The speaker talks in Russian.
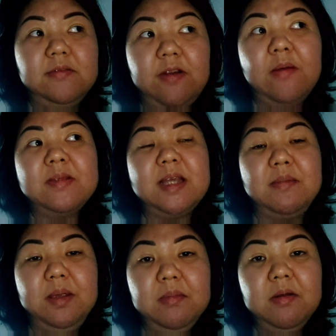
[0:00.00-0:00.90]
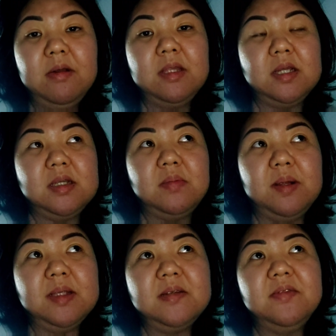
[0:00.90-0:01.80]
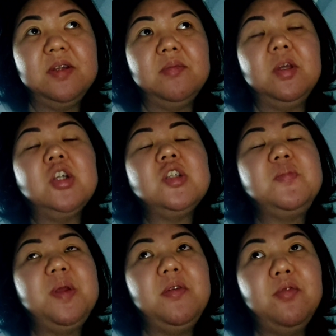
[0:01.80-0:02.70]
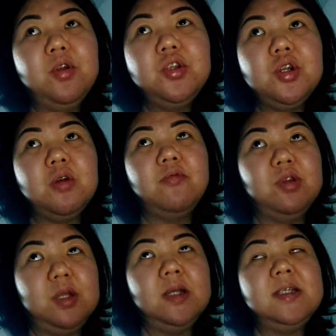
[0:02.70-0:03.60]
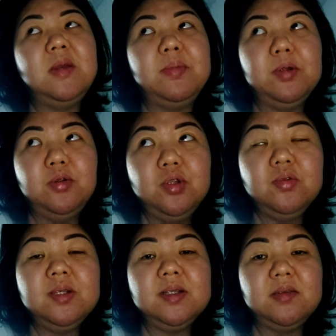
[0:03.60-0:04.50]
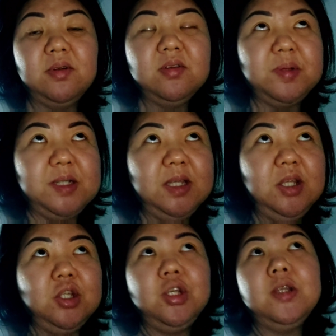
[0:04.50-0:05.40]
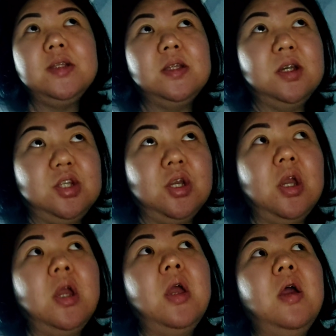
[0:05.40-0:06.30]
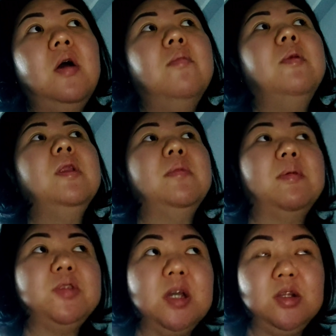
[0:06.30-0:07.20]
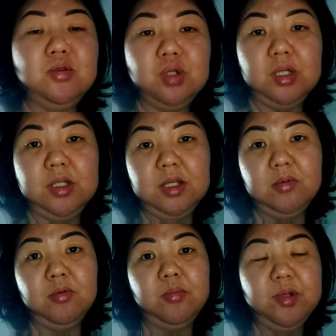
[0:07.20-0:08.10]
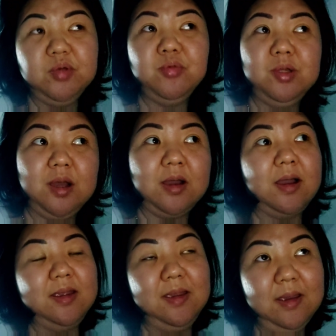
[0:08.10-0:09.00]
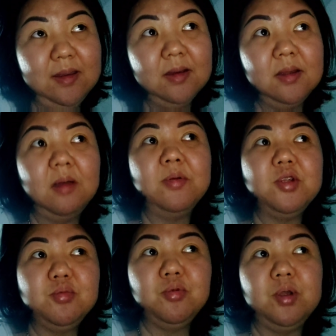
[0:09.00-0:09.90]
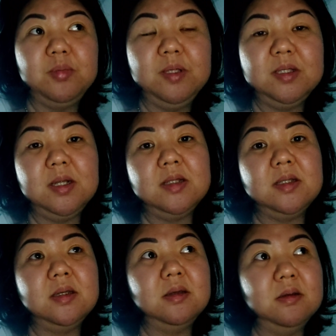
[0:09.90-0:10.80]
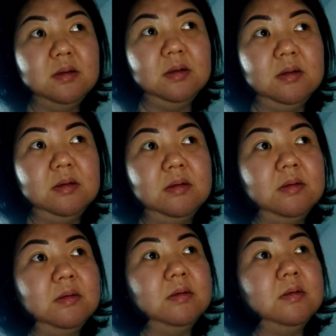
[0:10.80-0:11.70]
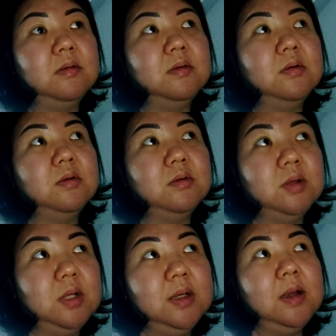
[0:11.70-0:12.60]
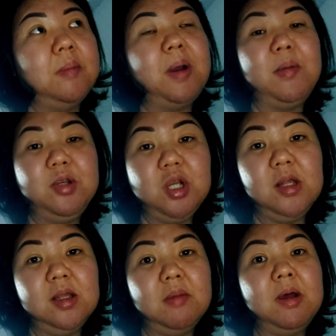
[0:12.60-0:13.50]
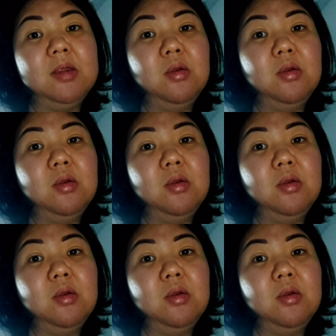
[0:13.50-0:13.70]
вам самим, говорит, разобраться в этом, даже с переводчиком, вот Алексей подключился, оставалось последние четыре задачи. Мы там общались уже на тему, почему так, а не эдак, да, почему администрация э, пообещала нам